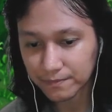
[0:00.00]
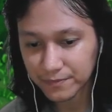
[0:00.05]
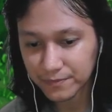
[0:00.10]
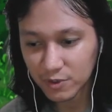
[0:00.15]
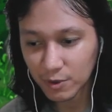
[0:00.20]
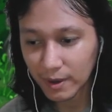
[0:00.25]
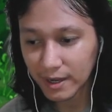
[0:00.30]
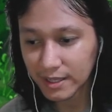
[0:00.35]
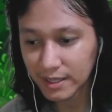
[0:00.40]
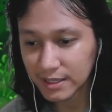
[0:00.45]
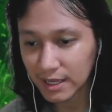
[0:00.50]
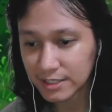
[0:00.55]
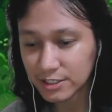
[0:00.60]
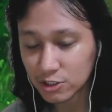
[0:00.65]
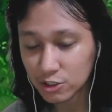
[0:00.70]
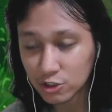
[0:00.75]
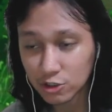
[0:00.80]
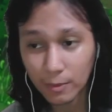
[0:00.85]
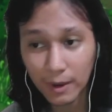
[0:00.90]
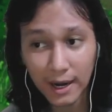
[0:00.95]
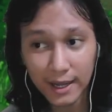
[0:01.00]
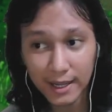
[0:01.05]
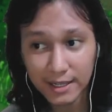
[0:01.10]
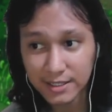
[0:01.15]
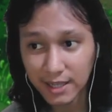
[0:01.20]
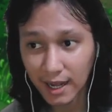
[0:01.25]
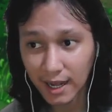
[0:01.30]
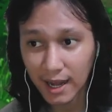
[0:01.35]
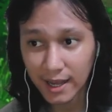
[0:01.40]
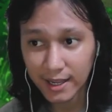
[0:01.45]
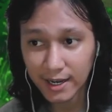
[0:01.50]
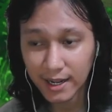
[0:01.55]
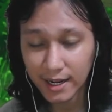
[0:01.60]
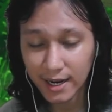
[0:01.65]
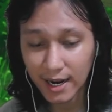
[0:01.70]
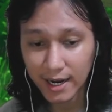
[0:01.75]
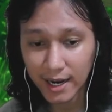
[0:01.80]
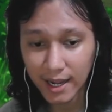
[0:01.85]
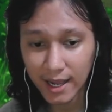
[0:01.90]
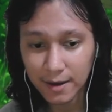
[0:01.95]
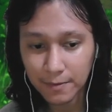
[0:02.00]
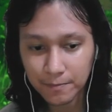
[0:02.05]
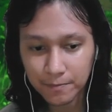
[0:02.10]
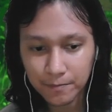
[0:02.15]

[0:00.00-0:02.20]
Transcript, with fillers: Coba kita coba lagi sekali lagi Dedara ya.